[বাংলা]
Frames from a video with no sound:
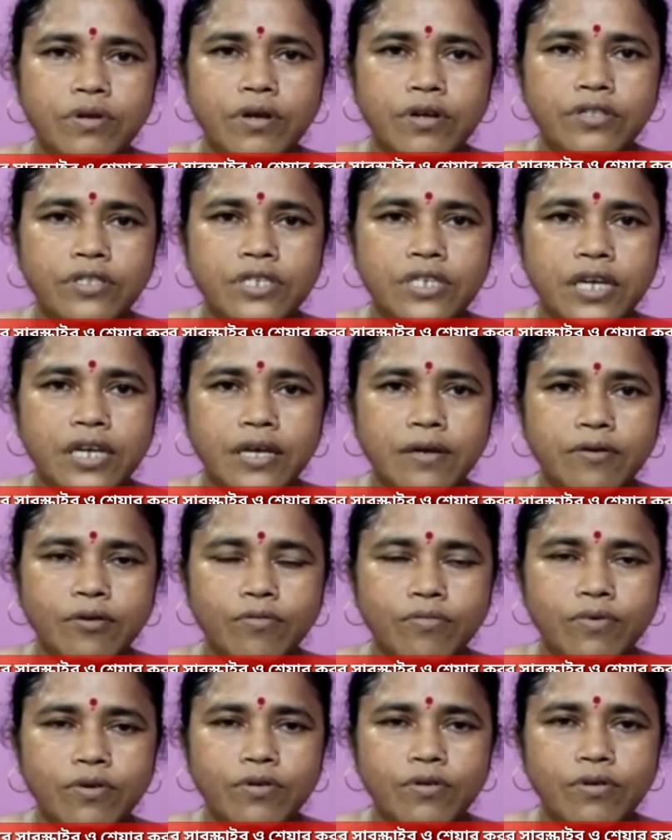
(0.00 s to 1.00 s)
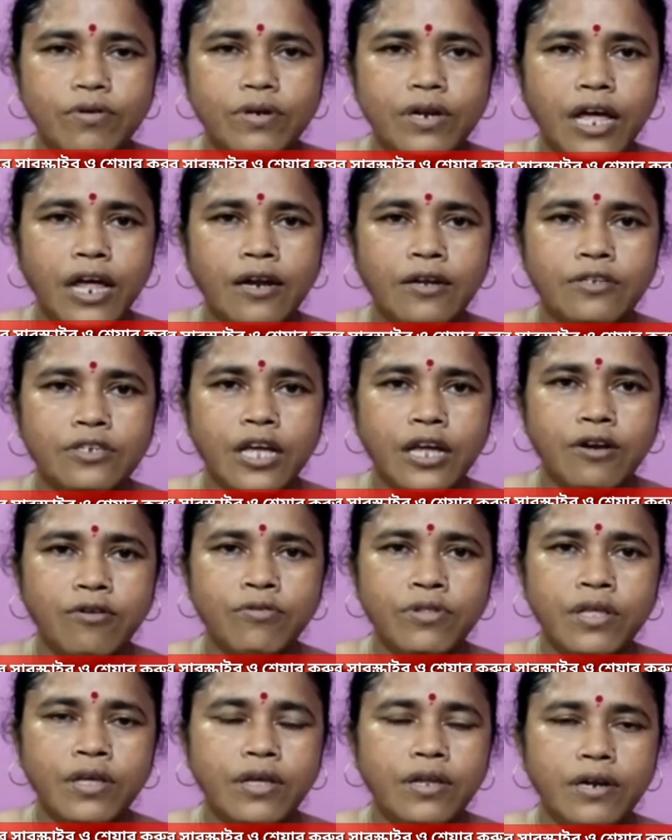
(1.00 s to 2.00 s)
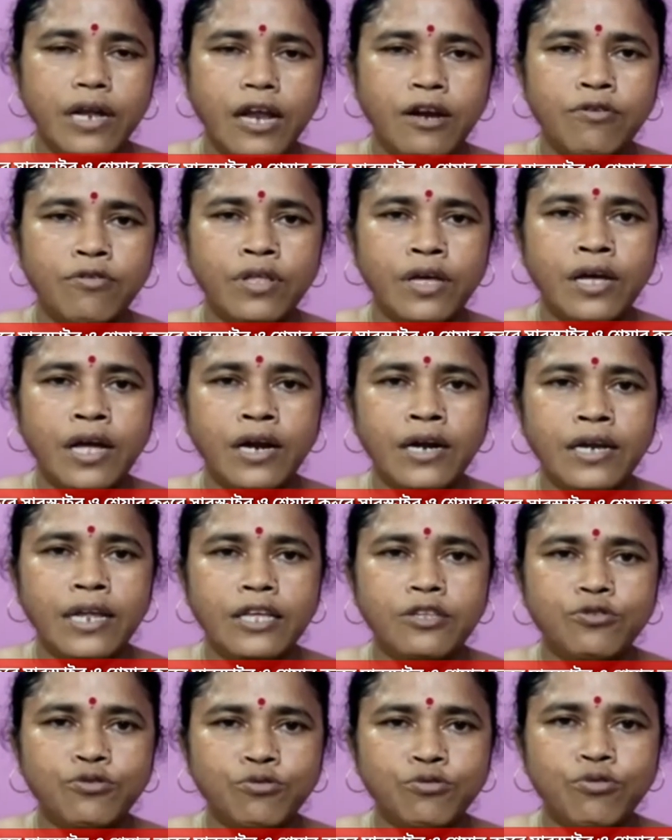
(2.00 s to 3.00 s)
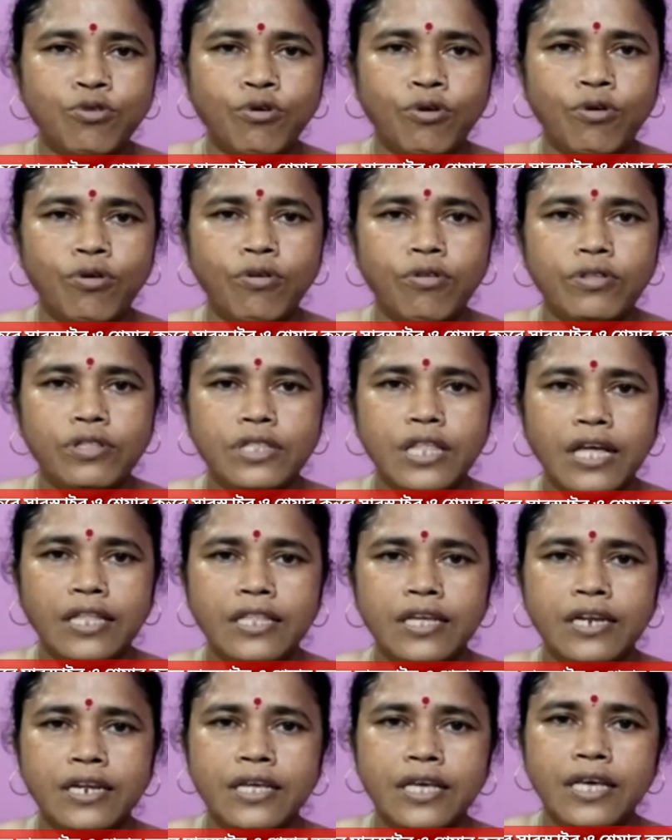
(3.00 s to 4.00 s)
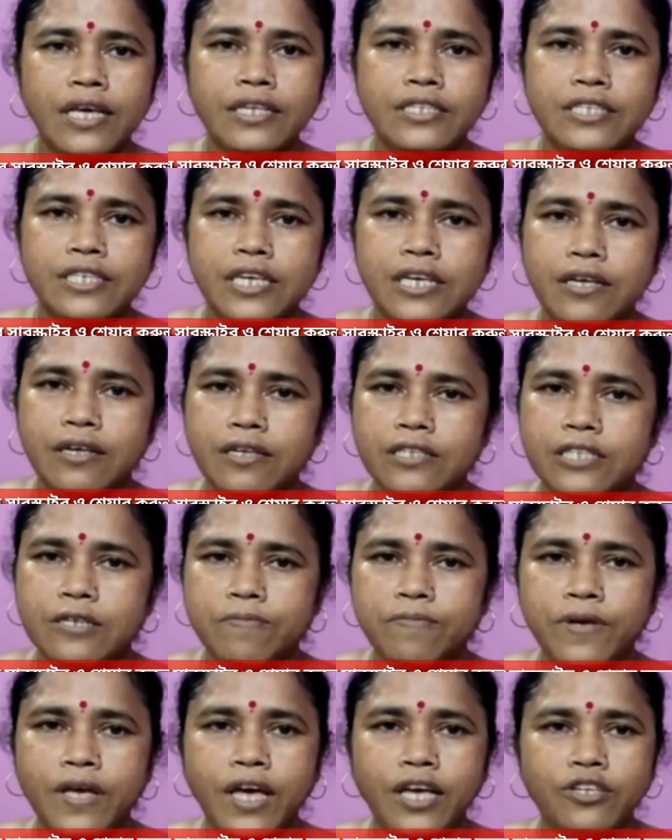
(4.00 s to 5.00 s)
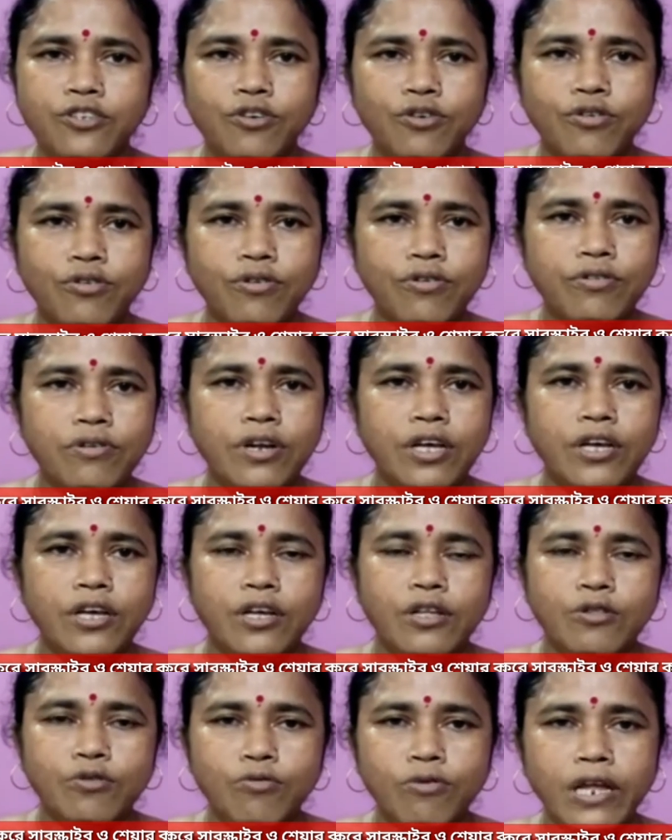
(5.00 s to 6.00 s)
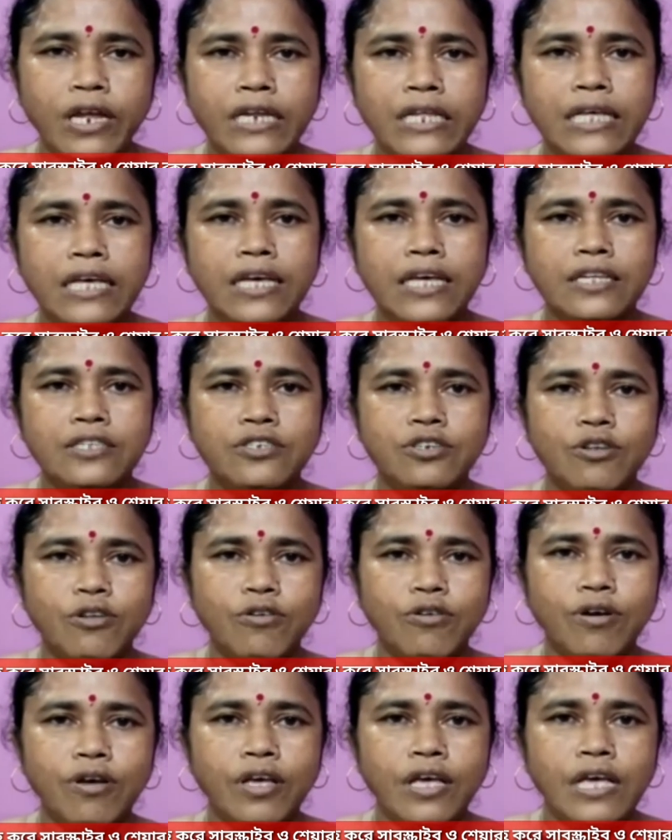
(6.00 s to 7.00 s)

হচ্ছে সারদা নারদাকাণ্ডে যুক্ত তাদেরকে সিবিআই যখন তুলে নিয়ে গেছিল